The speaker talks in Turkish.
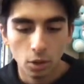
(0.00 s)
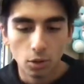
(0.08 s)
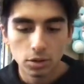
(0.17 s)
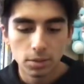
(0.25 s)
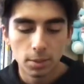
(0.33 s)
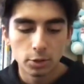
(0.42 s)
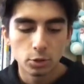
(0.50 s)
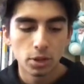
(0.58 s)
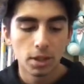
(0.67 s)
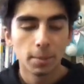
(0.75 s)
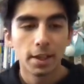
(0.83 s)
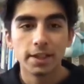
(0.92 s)
O zaman şöyle
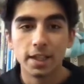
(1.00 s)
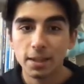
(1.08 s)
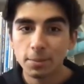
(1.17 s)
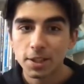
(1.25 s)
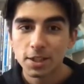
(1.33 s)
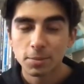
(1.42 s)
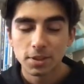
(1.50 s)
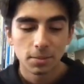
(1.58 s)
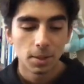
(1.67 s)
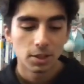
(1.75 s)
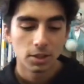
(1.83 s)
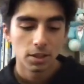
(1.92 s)
hemen yeni maçımıza
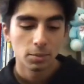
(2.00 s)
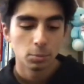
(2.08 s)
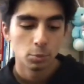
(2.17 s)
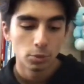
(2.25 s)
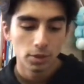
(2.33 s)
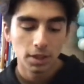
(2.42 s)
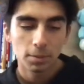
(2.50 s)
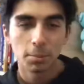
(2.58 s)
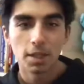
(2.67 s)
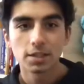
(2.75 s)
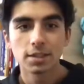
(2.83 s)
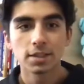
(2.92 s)
başlayalım. Buradaki
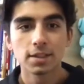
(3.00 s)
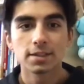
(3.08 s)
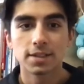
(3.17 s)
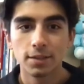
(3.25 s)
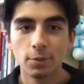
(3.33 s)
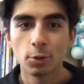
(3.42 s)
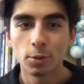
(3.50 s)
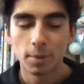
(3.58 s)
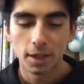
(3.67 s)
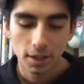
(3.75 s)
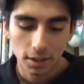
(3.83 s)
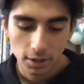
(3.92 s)
maçları da seviyorum
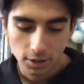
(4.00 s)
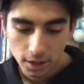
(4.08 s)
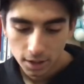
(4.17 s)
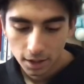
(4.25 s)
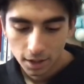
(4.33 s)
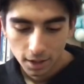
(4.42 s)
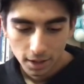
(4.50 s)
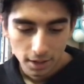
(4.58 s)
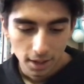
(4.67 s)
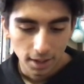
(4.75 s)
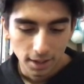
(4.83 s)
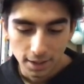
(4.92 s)
arkadaşlar.
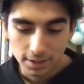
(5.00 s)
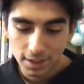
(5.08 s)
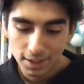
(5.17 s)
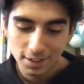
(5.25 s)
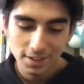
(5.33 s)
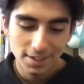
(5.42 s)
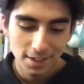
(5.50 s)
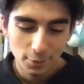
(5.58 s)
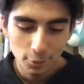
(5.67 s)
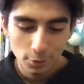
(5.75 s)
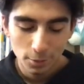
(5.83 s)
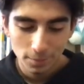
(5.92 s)
Yani kazanınca
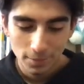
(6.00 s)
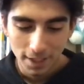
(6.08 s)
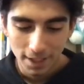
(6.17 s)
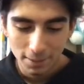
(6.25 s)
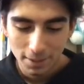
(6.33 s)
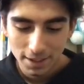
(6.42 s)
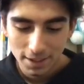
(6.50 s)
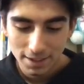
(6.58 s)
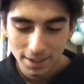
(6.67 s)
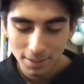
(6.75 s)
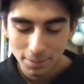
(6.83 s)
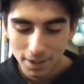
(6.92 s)
seviyorum,
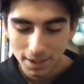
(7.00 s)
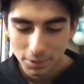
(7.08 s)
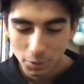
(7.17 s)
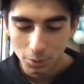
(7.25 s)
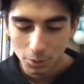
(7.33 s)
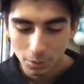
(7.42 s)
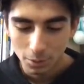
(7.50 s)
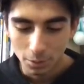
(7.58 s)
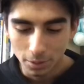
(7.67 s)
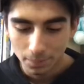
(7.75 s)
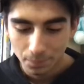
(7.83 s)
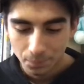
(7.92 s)
kaybedince biraz kötü
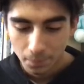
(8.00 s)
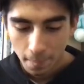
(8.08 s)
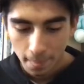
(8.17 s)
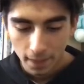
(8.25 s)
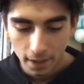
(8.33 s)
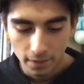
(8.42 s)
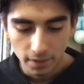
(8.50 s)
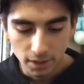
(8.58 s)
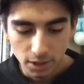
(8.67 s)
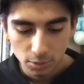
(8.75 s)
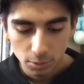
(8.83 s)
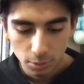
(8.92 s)
oluyor. Evet
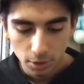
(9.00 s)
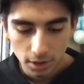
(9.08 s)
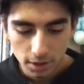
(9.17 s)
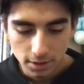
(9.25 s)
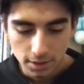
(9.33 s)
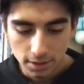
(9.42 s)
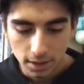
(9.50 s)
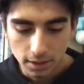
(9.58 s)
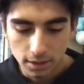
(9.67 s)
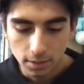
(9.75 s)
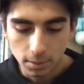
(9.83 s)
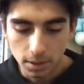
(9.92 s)
şimdi buraya nasıl
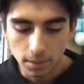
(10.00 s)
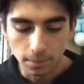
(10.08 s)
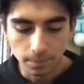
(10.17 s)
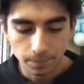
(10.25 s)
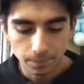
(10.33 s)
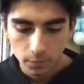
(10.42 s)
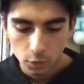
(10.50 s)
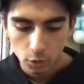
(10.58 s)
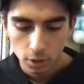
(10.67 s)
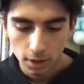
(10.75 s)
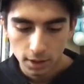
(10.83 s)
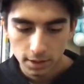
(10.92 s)
saldırabilirim?
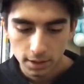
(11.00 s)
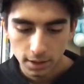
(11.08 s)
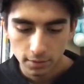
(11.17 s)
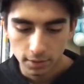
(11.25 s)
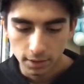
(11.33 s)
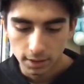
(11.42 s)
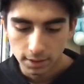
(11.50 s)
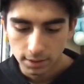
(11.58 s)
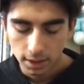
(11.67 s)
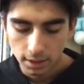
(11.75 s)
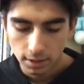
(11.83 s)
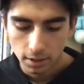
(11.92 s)
Şöyle etrafından
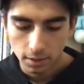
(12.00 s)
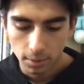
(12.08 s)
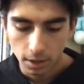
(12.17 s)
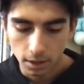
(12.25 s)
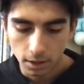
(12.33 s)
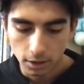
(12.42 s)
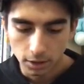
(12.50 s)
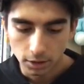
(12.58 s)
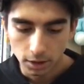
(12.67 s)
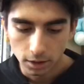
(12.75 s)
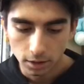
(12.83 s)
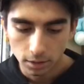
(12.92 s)
saldıralım
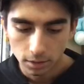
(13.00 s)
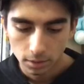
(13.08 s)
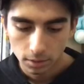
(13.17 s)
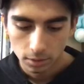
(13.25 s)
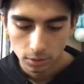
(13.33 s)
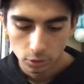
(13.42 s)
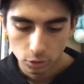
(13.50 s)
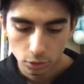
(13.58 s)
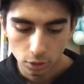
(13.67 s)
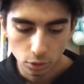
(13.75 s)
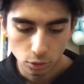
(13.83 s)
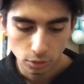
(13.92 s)
arkadaşlar.
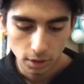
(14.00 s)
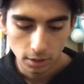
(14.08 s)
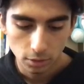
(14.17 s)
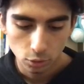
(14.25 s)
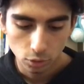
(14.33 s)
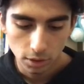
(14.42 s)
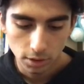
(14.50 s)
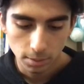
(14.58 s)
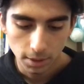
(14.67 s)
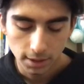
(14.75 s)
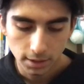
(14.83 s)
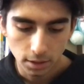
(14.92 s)
Şöyle şuradan şurası
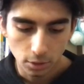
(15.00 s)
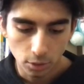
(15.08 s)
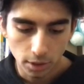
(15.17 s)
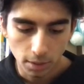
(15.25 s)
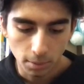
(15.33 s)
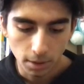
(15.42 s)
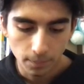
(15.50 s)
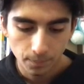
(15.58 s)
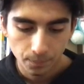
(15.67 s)
biraz daha önemli.